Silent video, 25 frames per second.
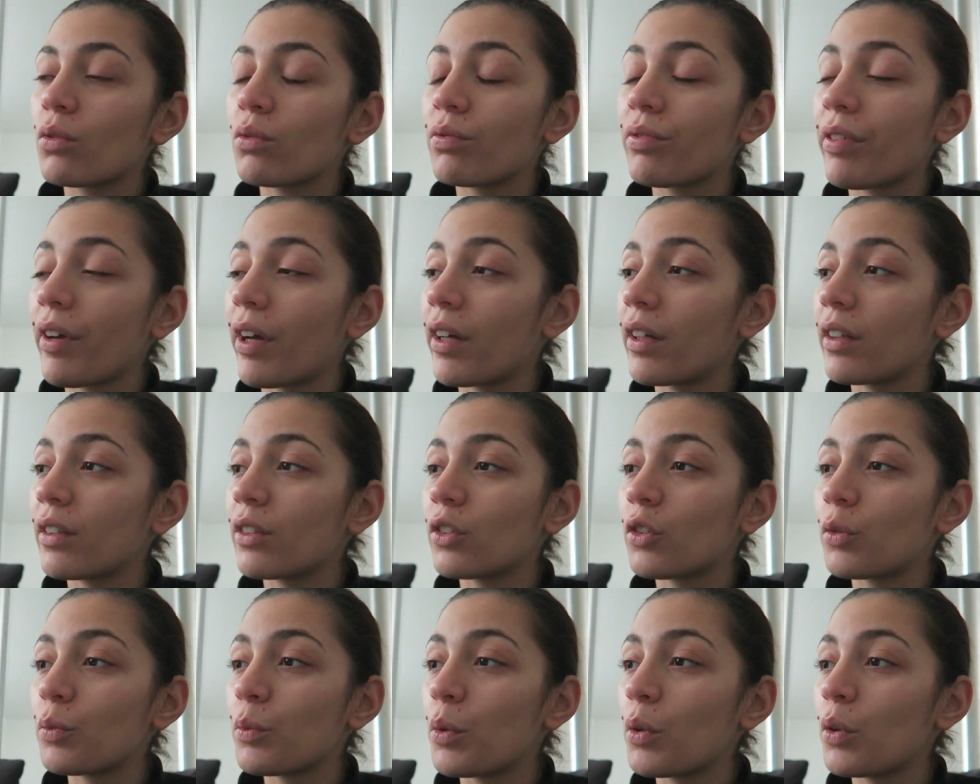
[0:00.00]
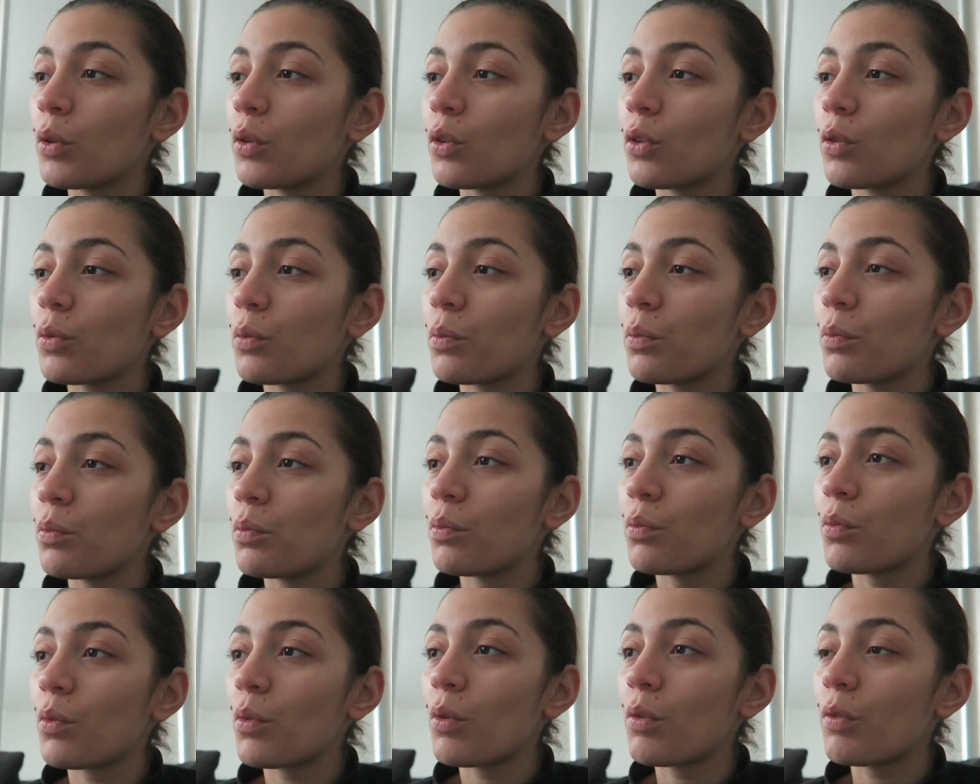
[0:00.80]
Enfin, je me, je
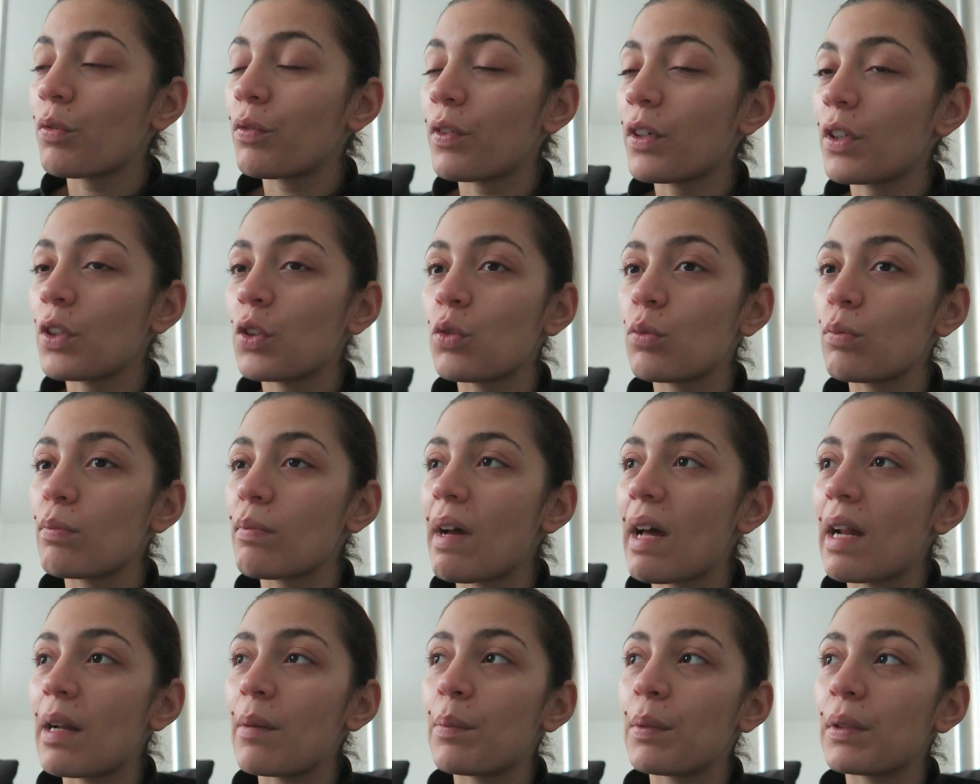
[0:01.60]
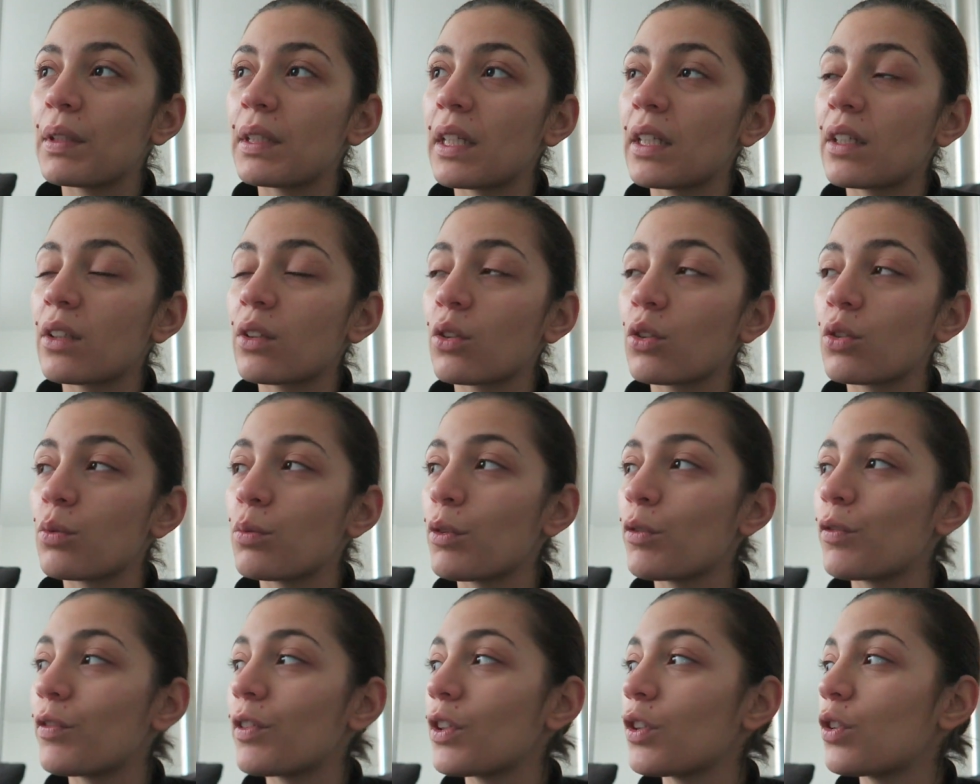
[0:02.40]
me fais du mal, peut-être que je
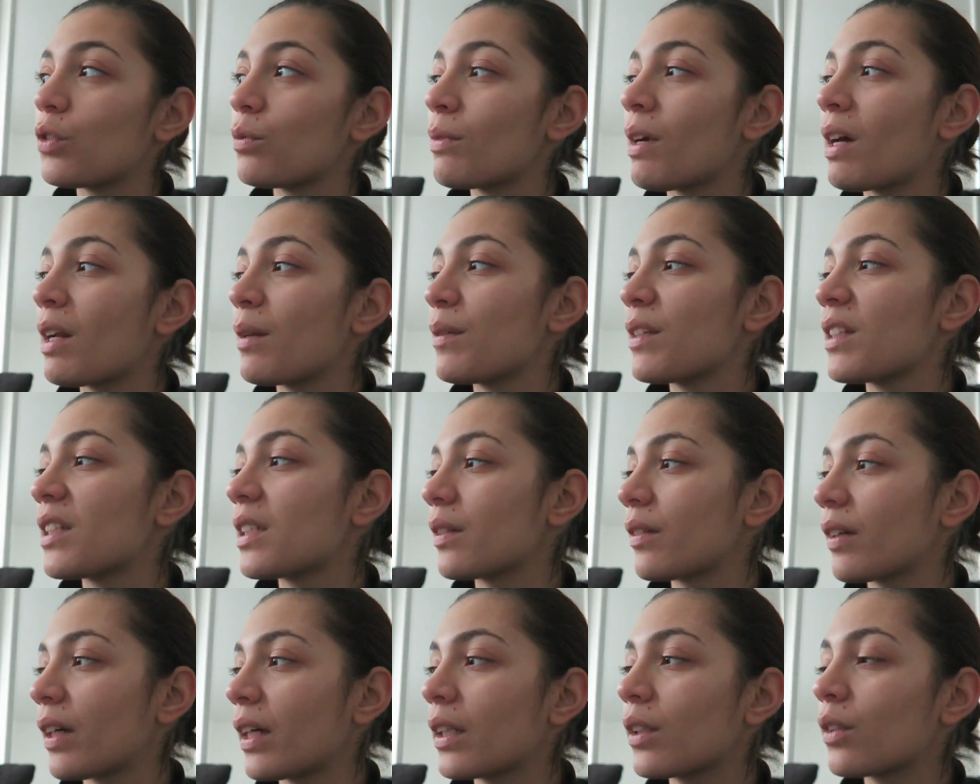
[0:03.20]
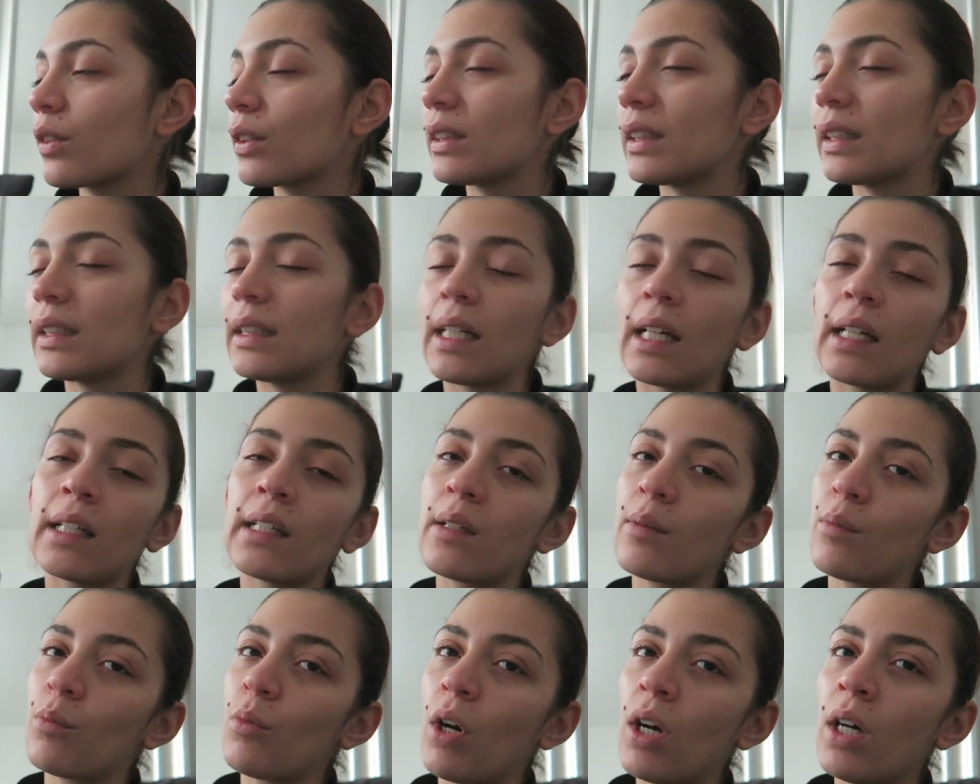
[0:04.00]
me fais du mal, mais c'est vrai que ces
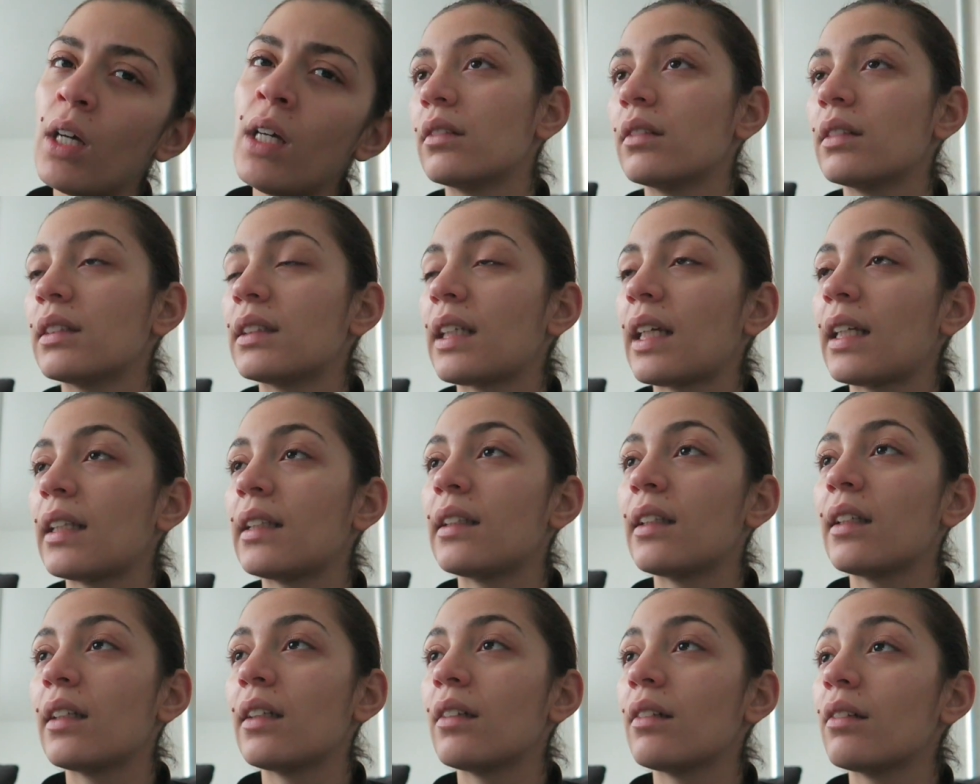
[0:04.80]
derniers mois, ça a été...